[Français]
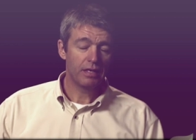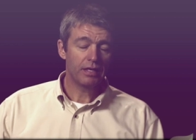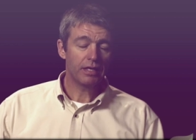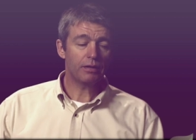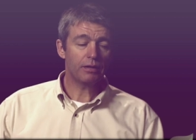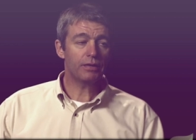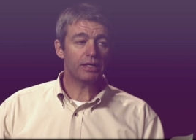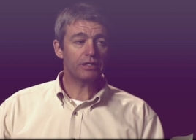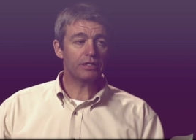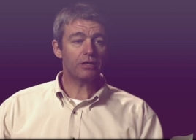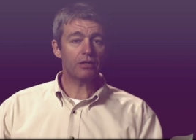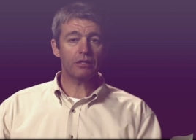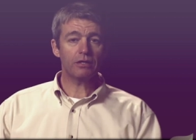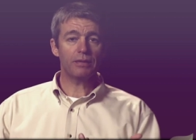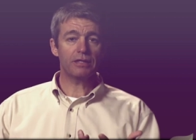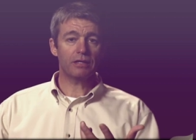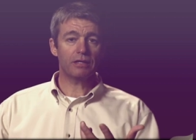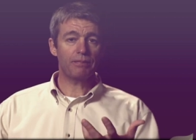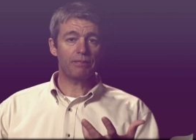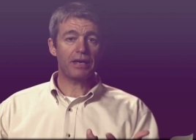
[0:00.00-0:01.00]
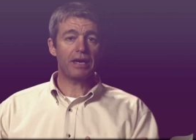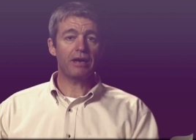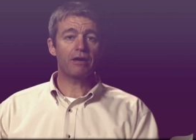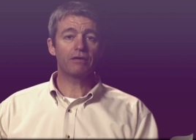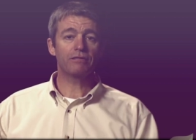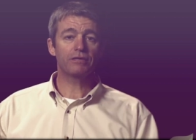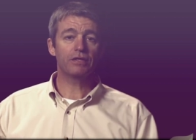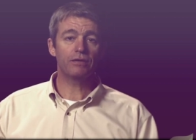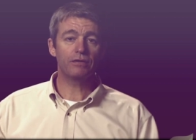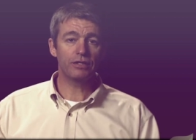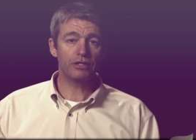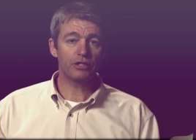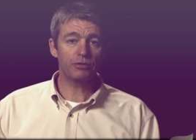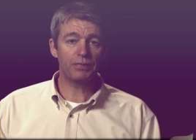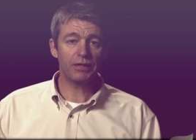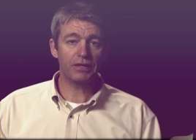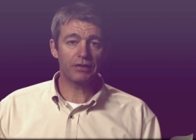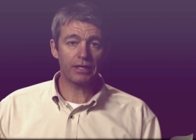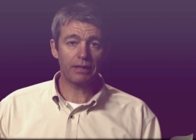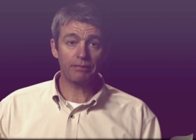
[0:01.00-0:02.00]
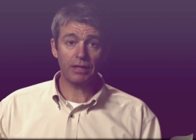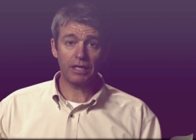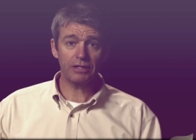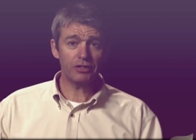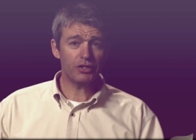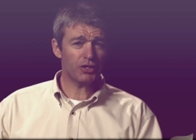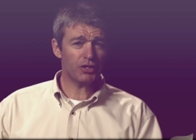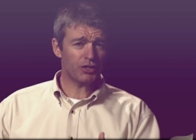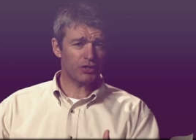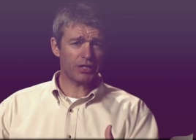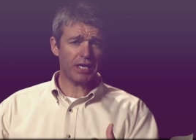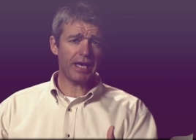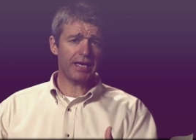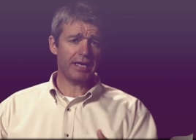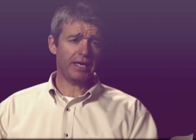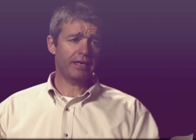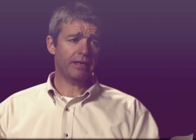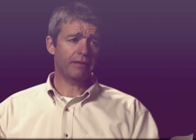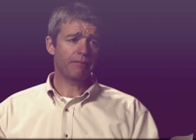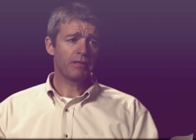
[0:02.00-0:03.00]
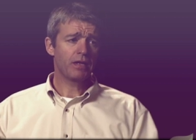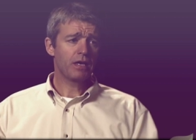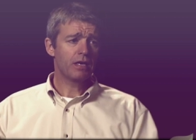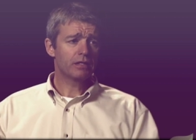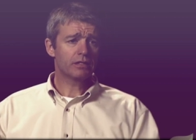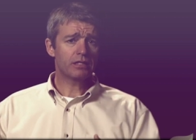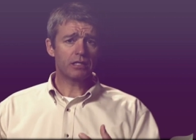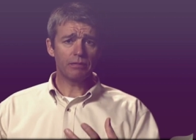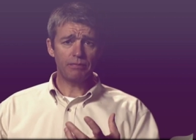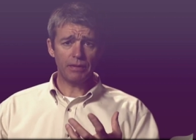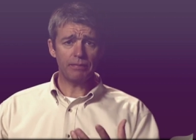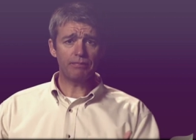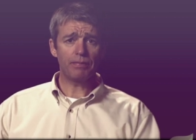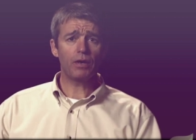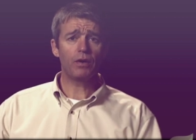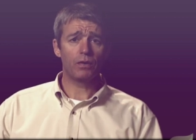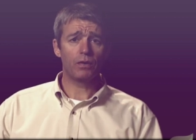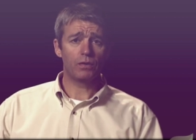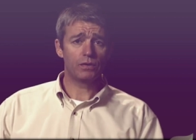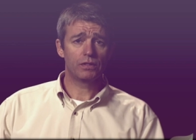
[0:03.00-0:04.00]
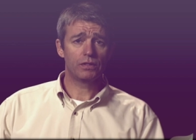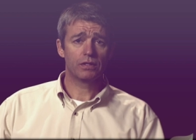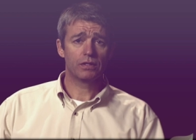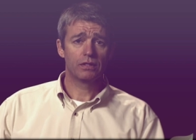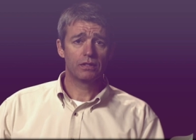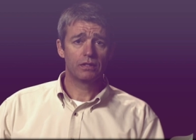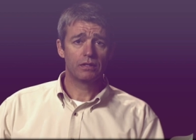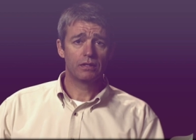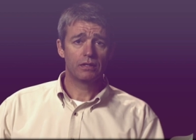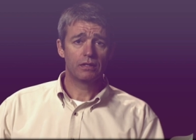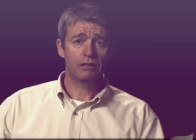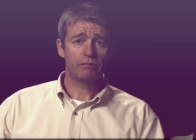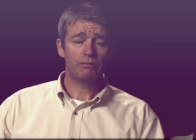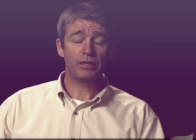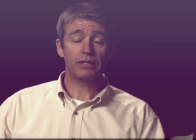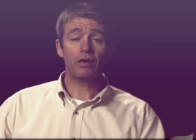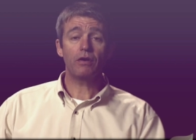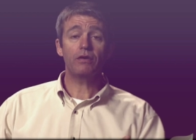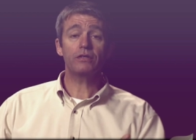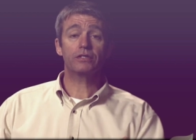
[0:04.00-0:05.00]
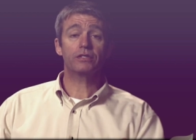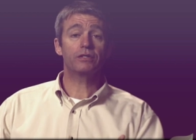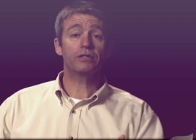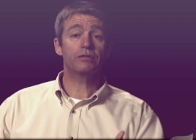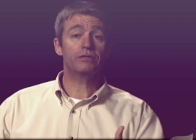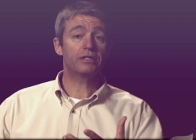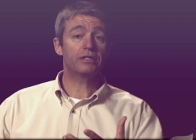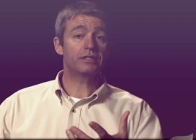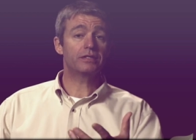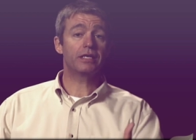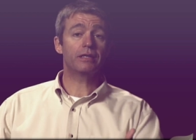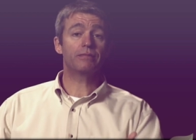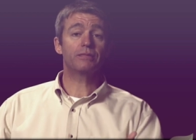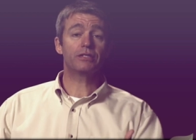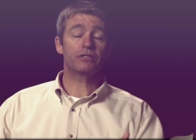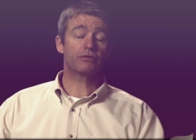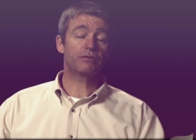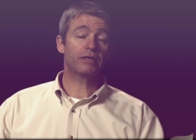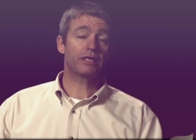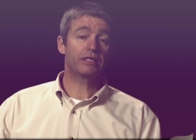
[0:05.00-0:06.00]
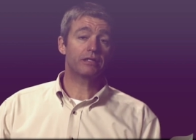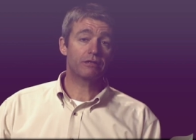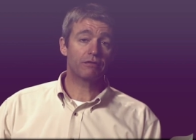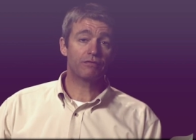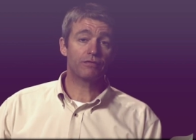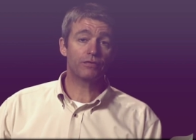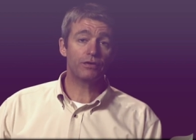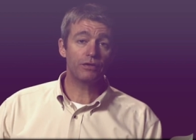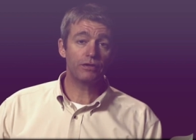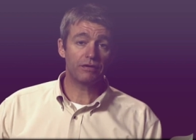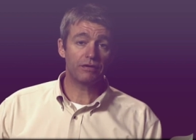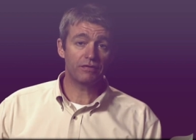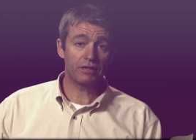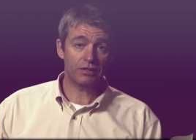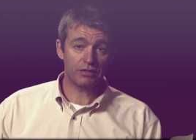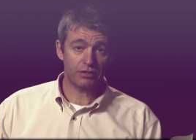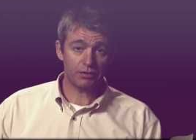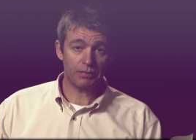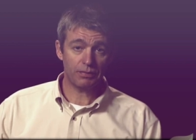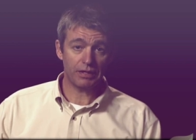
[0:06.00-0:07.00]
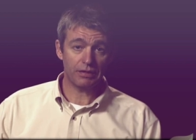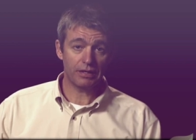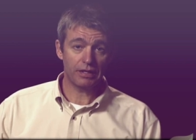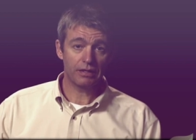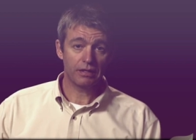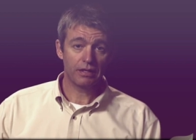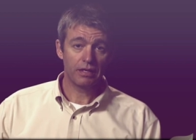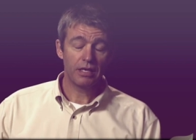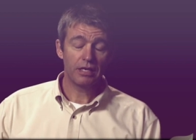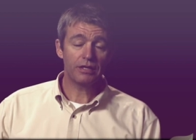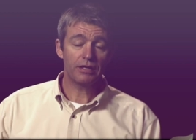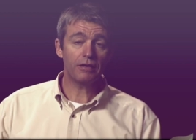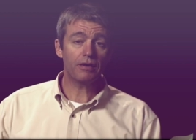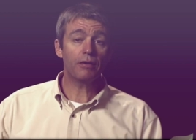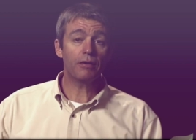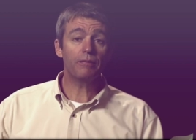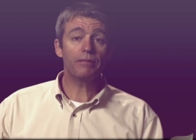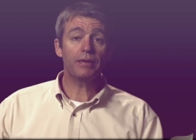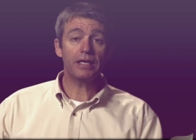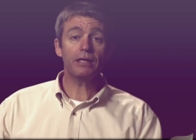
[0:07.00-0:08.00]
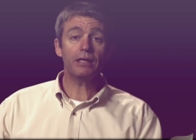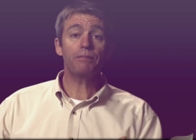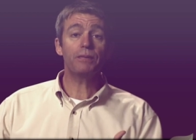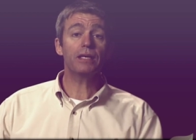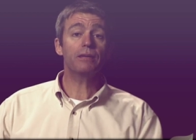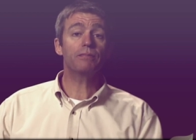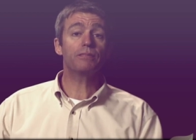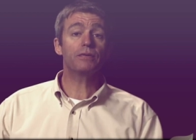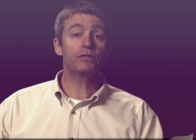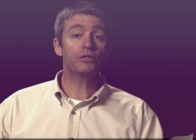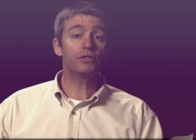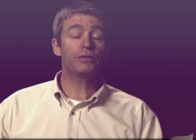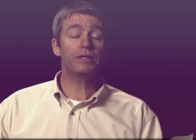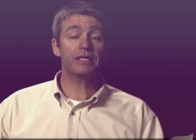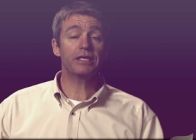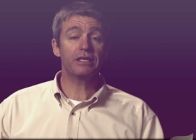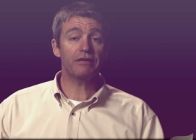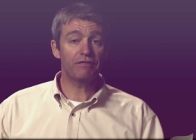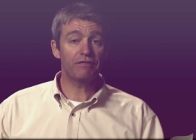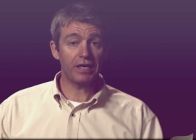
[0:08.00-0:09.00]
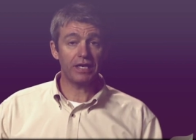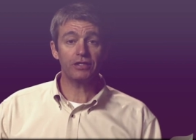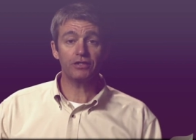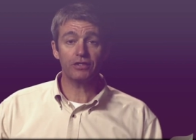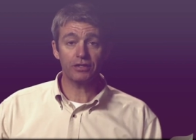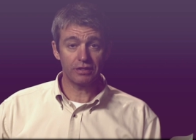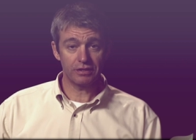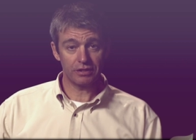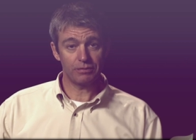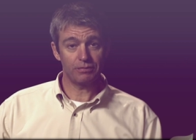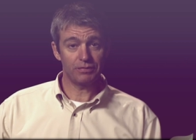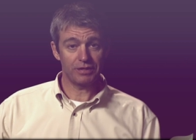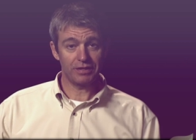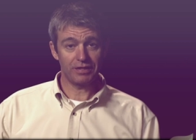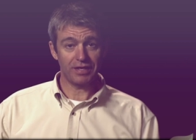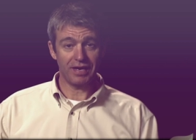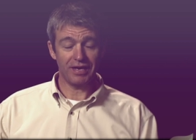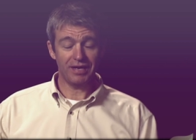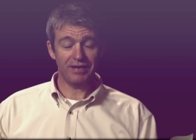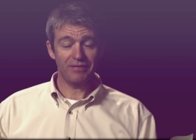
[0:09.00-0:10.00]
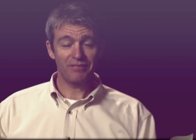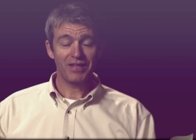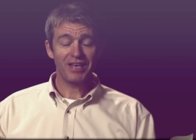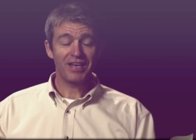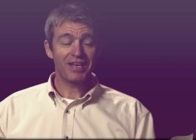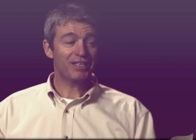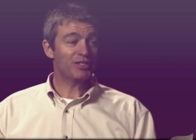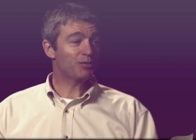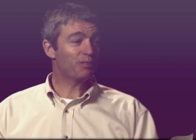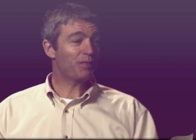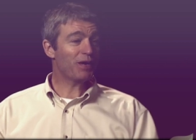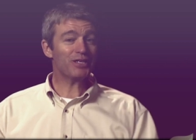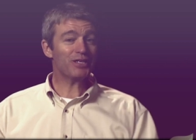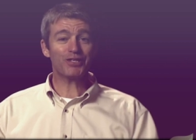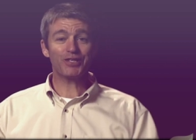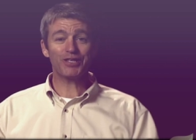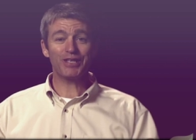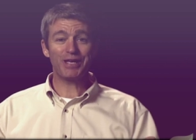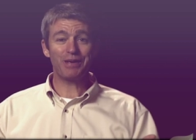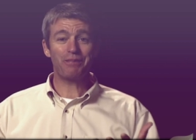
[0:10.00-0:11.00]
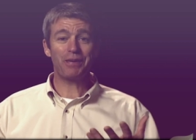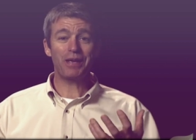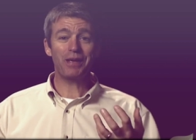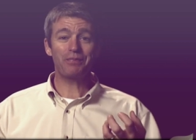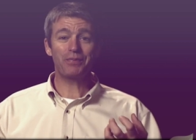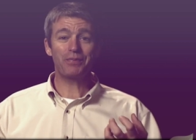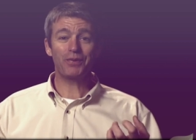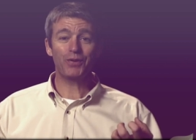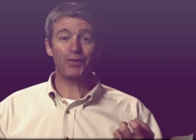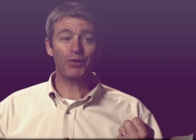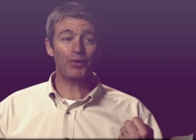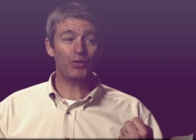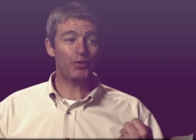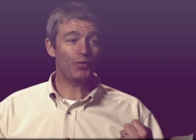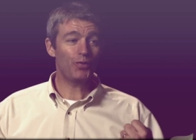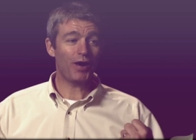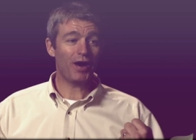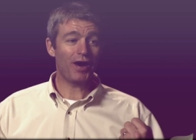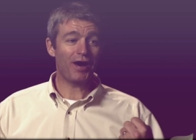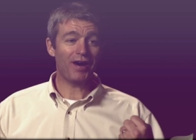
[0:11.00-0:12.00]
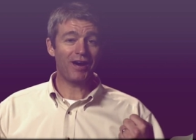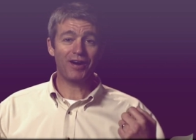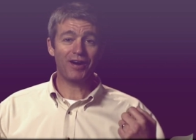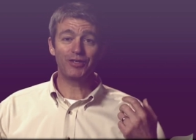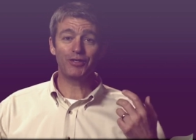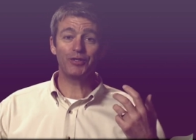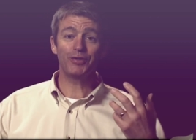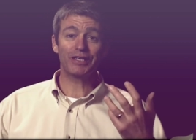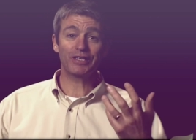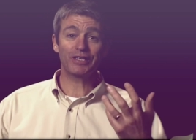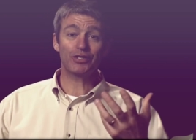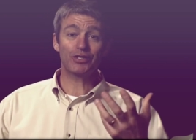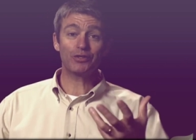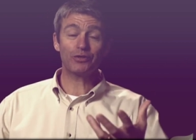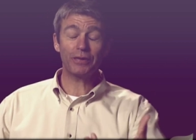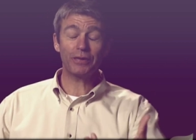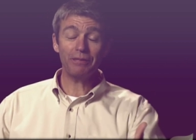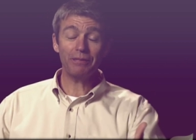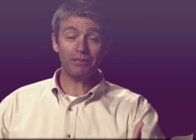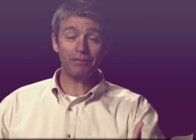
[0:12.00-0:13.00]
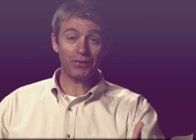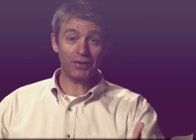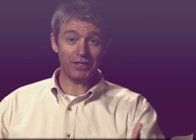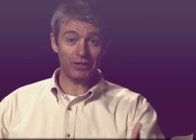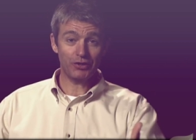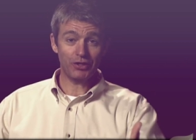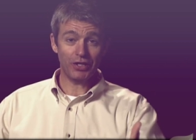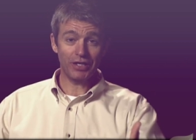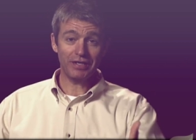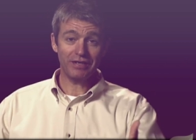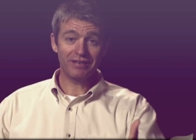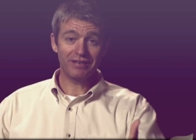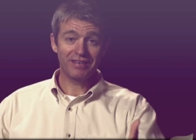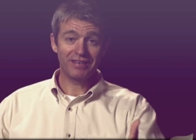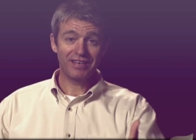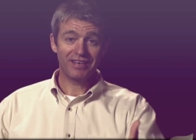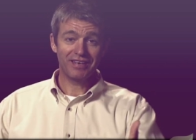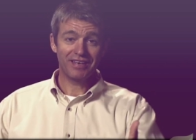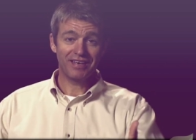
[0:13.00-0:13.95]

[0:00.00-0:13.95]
Maintenant, quand je parle de la puissance du Saint-Esprit, je ne dis pas seulement d'être audacieux, mais aussi de démontrer le fruit de l'Esprit. Il y a beaucoup de gens qui font de l'évangélisation aujourd'hui en particulier des gens qui prêchent dans la rue.